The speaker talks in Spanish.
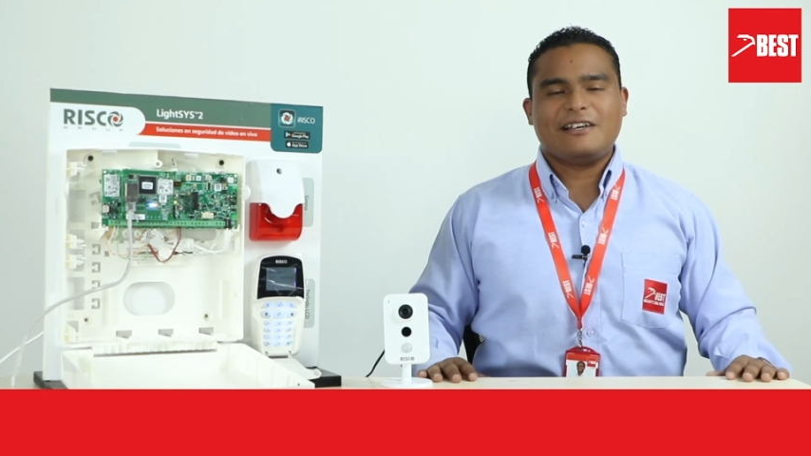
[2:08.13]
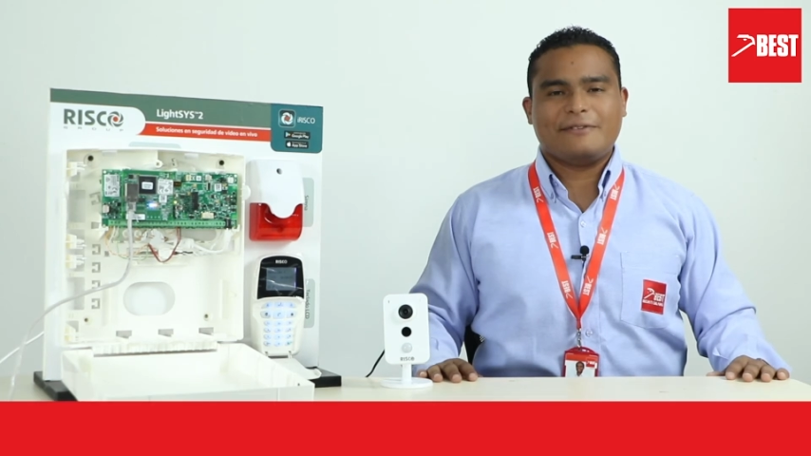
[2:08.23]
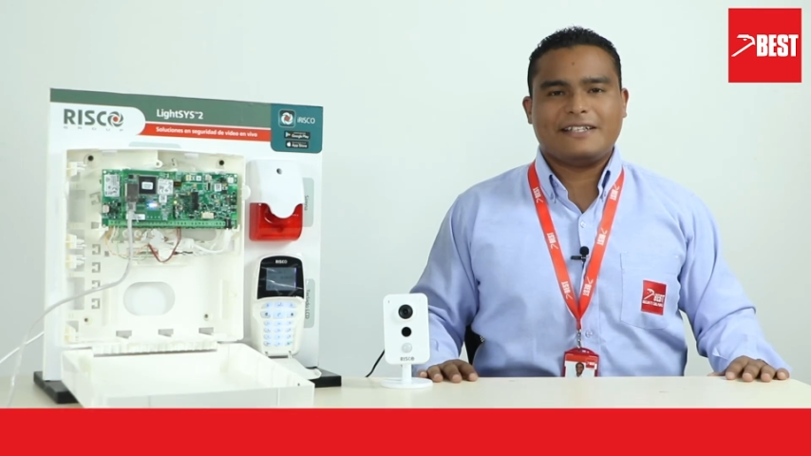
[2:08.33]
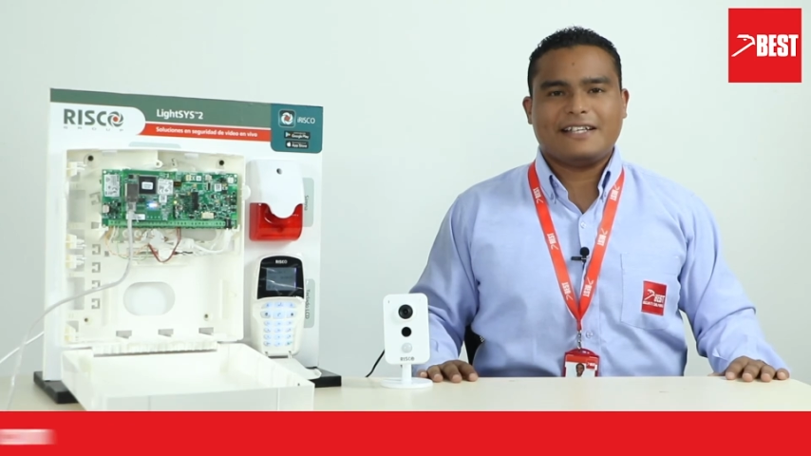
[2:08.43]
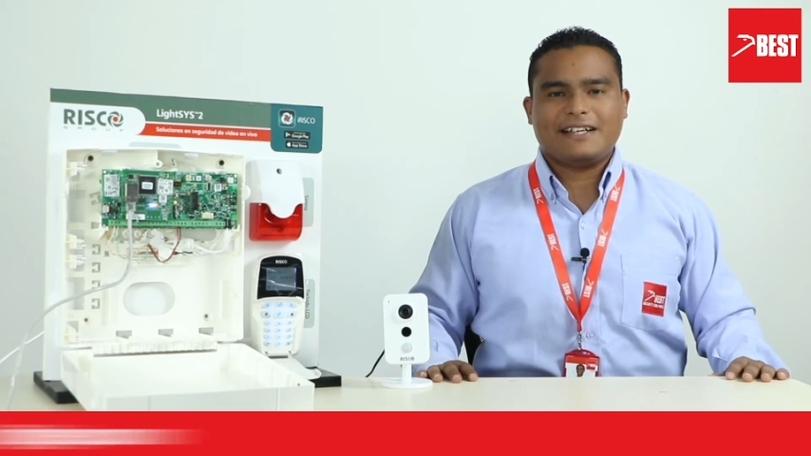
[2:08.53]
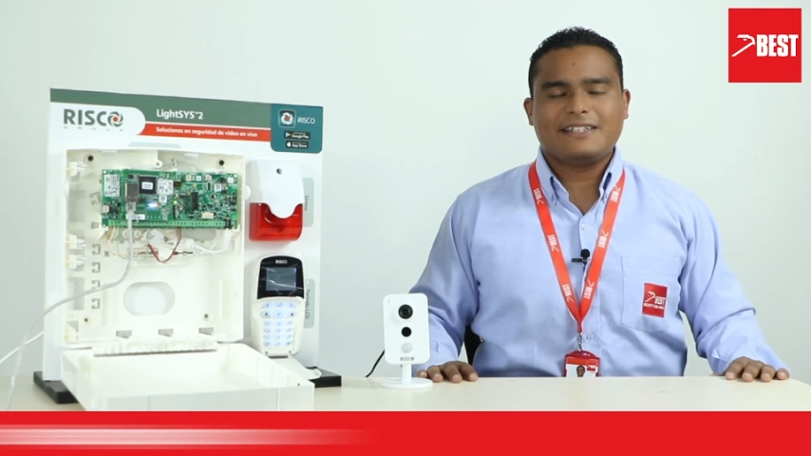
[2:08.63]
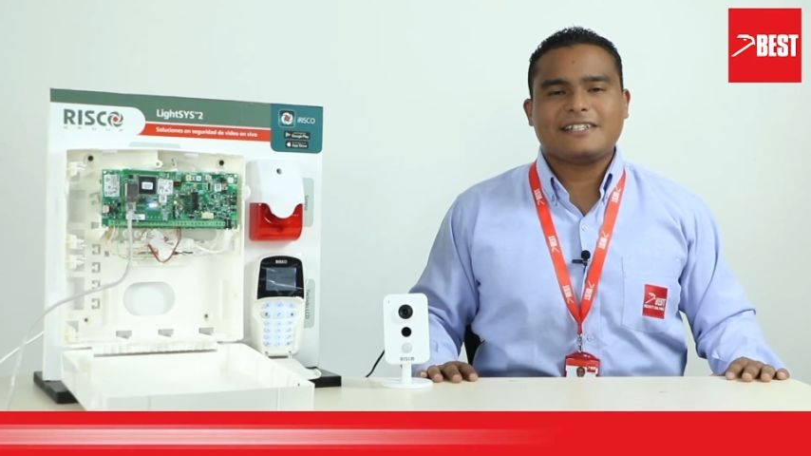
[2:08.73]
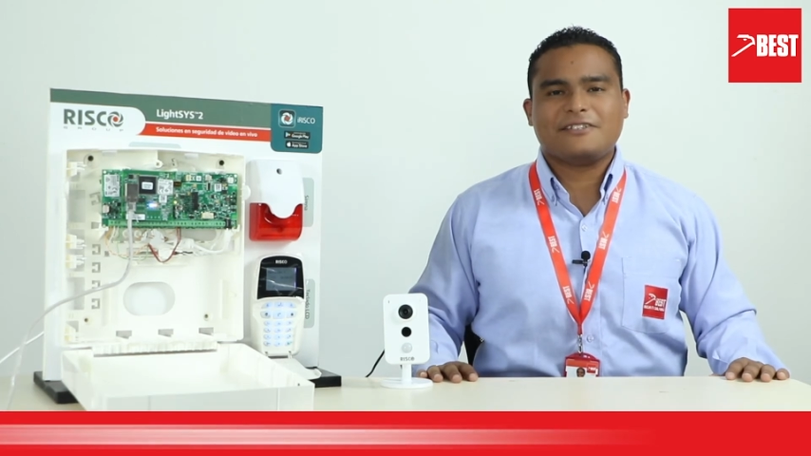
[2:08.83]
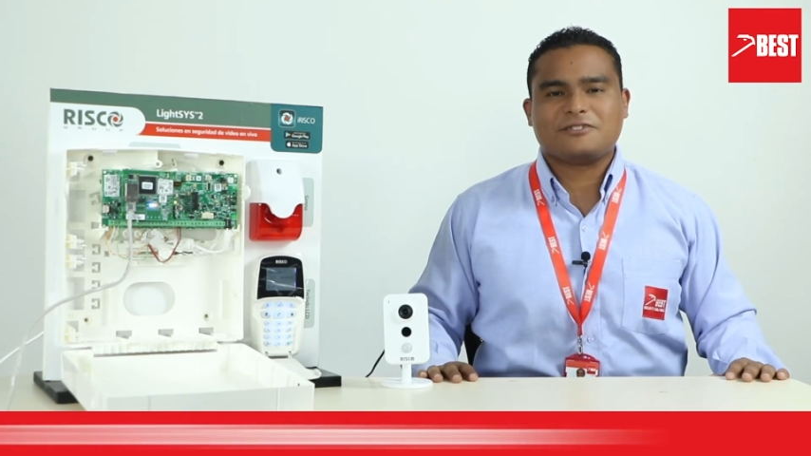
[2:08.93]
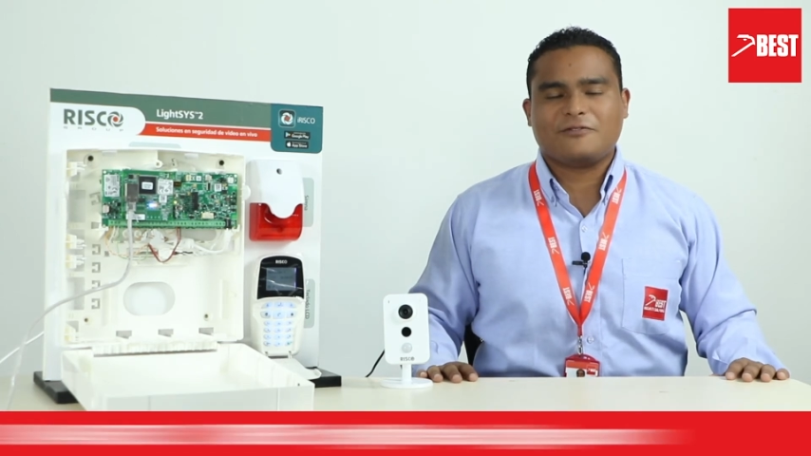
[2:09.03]
las ventajas
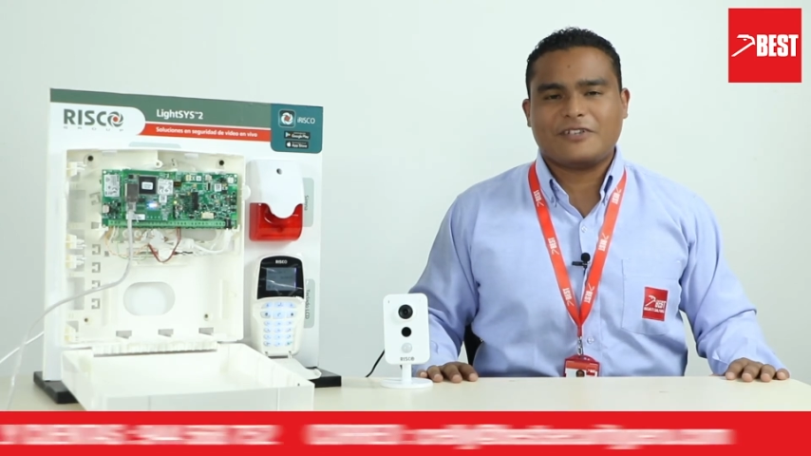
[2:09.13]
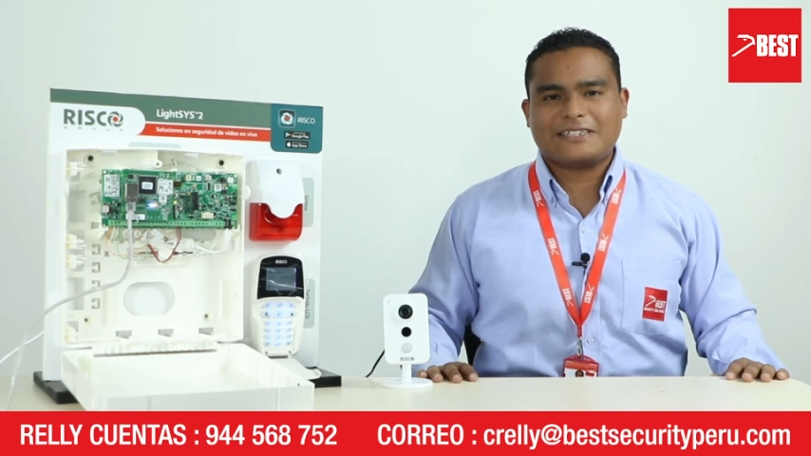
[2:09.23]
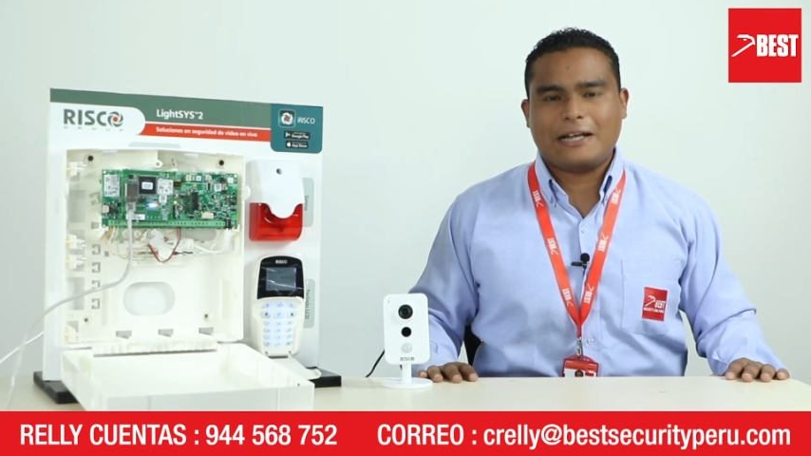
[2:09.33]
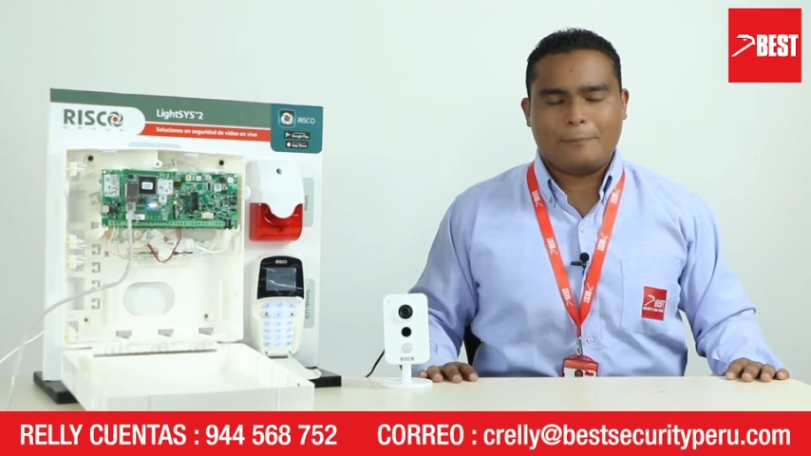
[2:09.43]
que nos ofrece